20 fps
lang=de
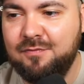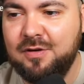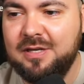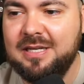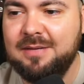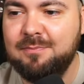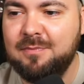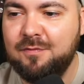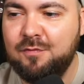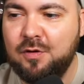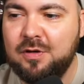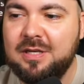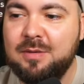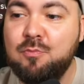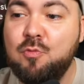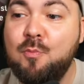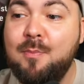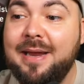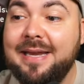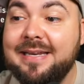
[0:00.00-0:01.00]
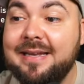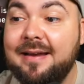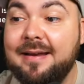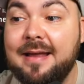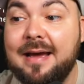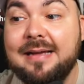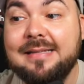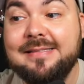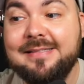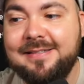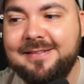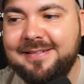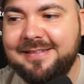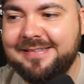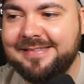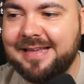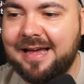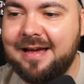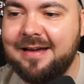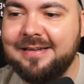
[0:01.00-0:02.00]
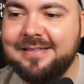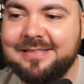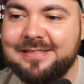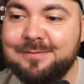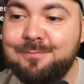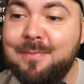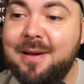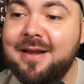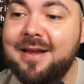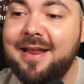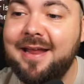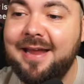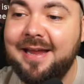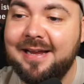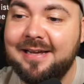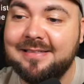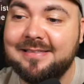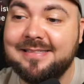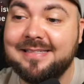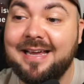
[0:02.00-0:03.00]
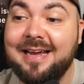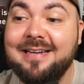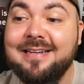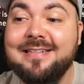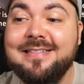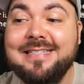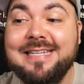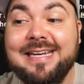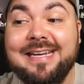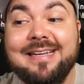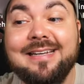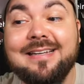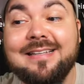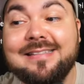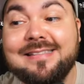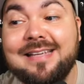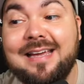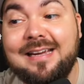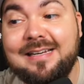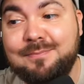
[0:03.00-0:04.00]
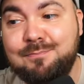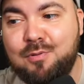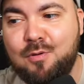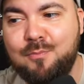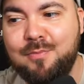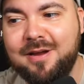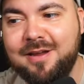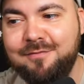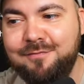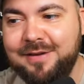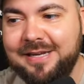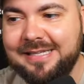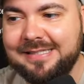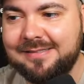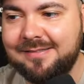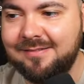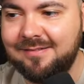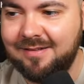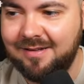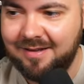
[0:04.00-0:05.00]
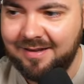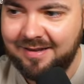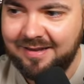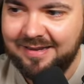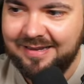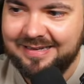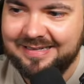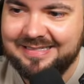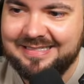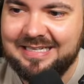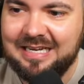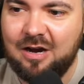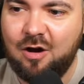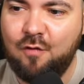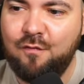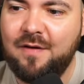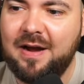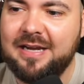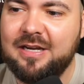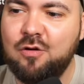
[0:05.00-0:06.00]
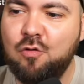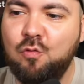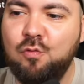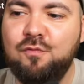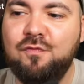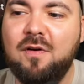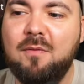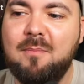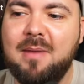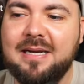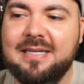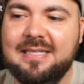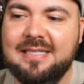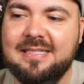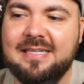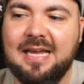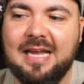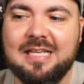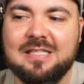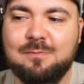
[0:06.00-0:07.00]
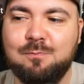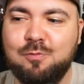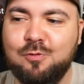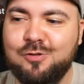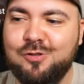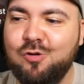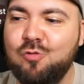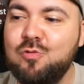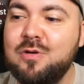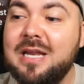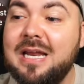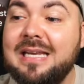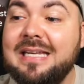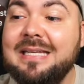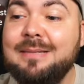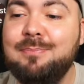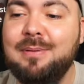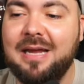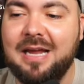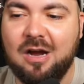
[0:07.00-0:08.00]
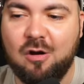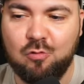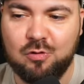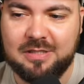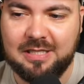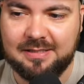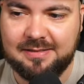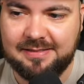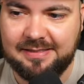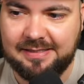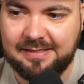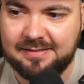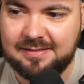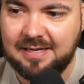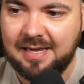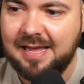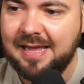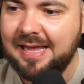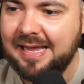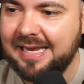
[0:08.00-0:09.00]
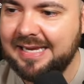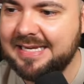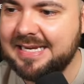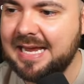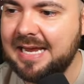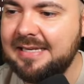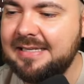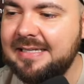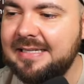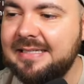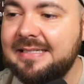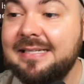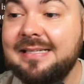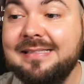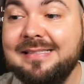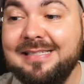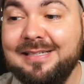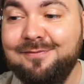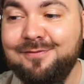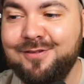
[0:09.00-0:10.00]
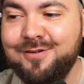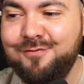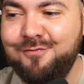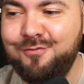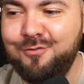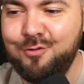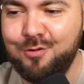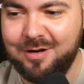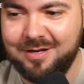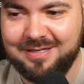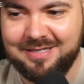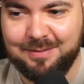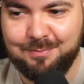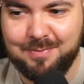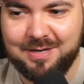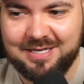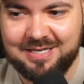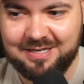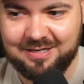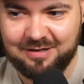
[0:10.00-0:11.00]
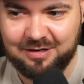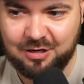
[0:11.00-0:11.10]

dem, von dem Moment an, als ich dich sah, ist mein Herz eine tickende Zeitbombe gewesen die auf eine unvermeidliche Explosion der Liebe herunterzielt. Ich kann die intensiven Gefühle, die mich,